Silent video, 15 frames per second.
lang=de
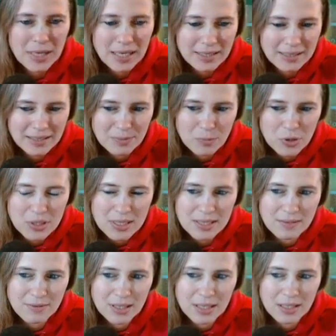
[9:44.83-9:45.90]
anderes
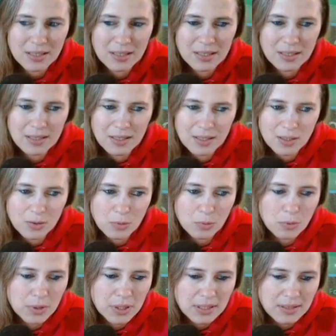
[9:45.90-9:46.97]
Monster war.
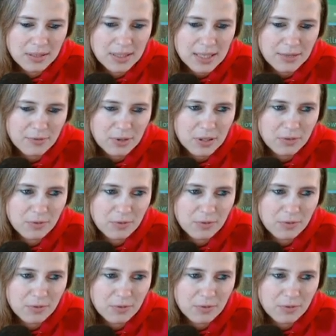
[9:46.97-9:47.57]
Oh, hier sind sehr viele